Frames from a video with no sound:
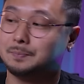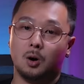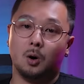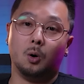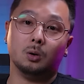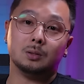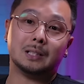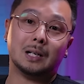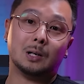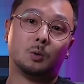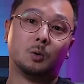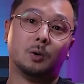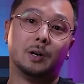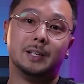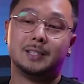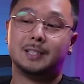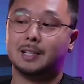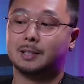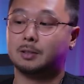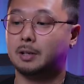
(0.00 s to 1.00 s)
Outra
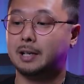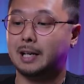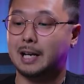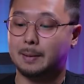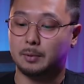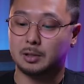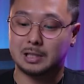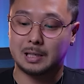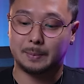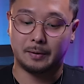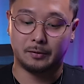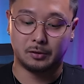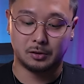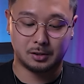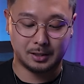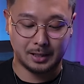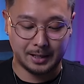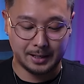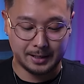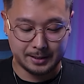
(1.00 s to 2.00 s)
coisa que eu queria mostrar para
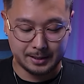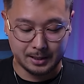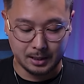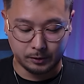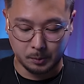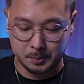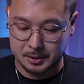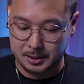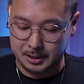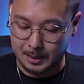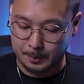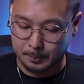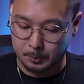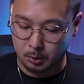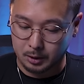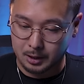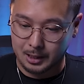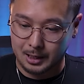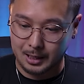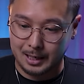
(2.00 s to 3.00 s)
vocês, eu vou precisar
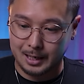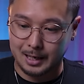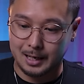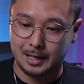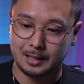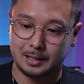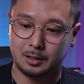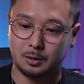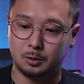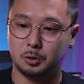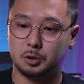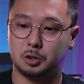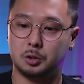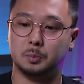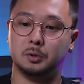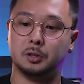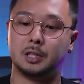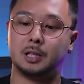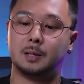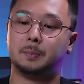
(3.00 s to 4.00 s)
bloquear aqui o
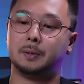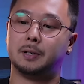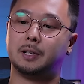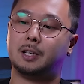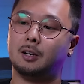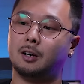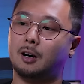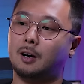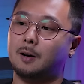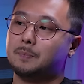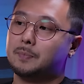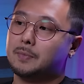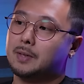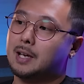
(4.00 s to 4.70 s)
notebook, porque ó,